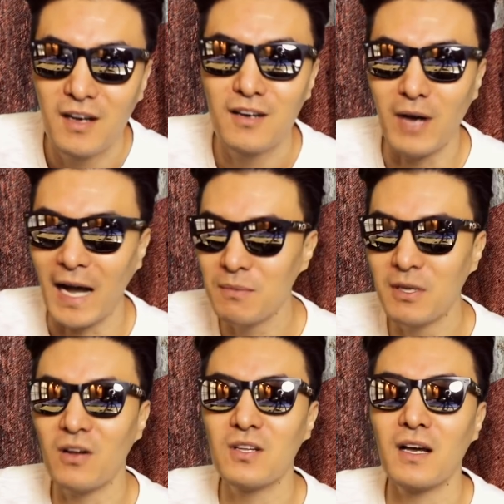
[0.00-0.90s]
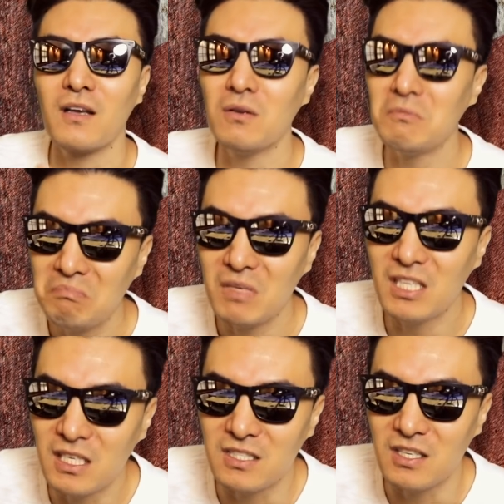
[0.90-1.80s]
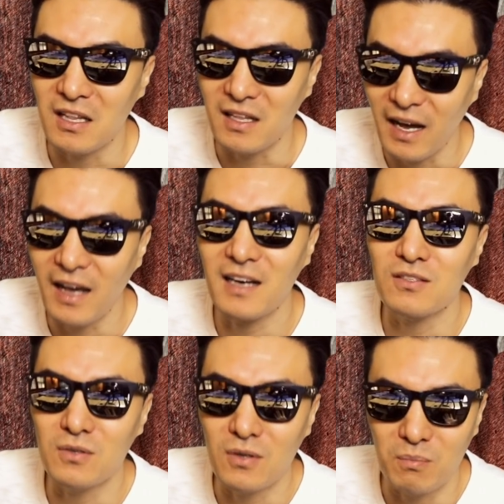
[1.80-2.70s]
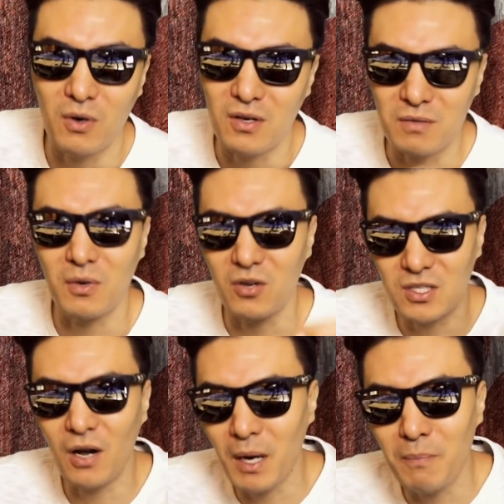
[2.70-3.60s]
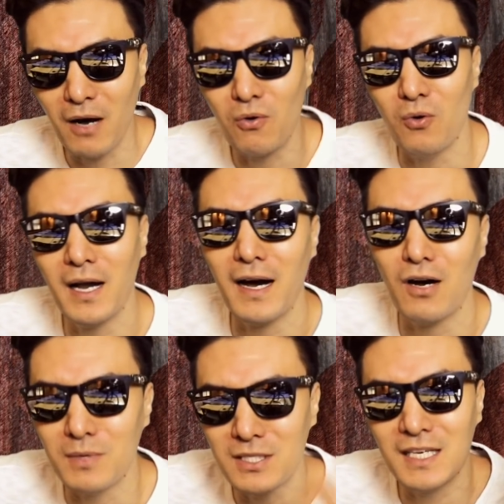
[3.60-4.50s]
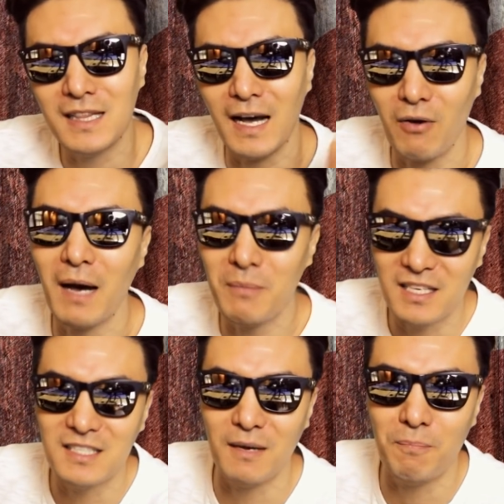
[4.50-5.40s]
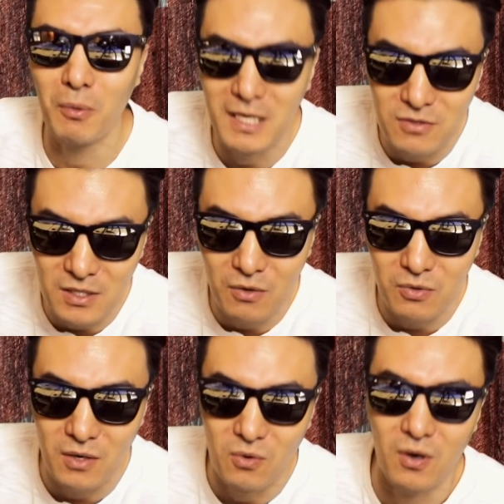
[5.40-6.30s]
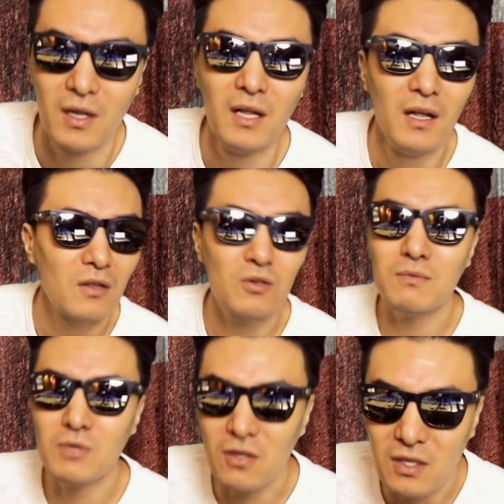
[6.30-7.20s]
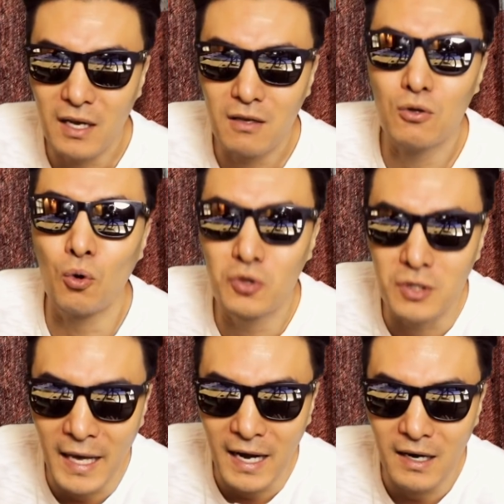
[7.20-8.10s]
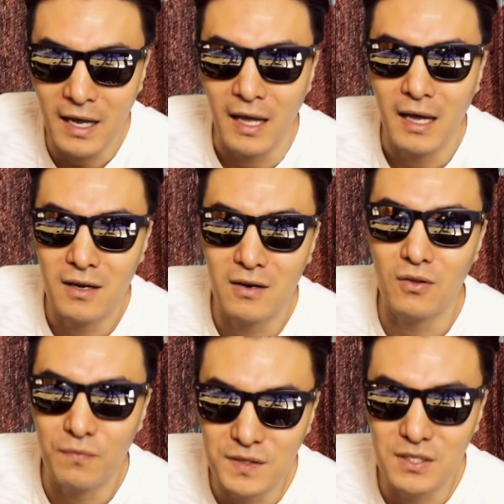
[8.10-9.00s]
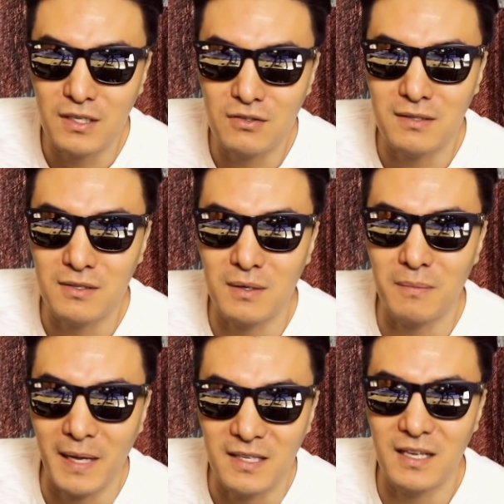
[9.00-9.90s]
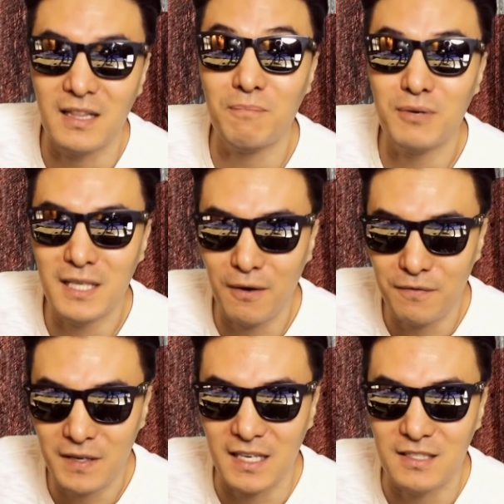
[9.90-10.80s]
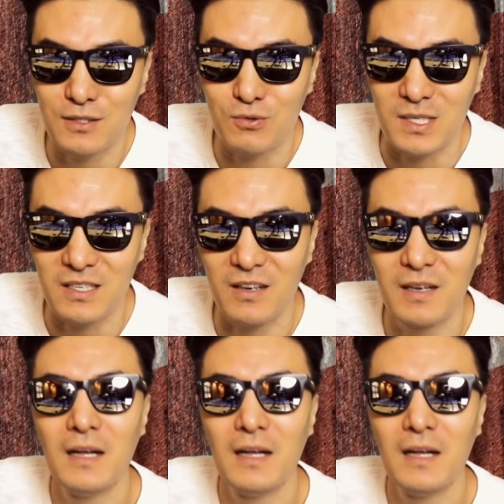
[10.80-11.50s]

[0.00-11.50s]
그리고 아니면 어떤 학교는 이틀 있어야 된다 해가지고 뭐, 뭐 서명 받고 올라가고 뭐 승인 나고 하면은 이제 뽑아주는 경우도 있고 또 심지어 어떤 학교는 돈도 내라 그래 그런 오피셜 출연 스크립트를 받는데 내가 프린트아웃 피가 있을 수도 있어요.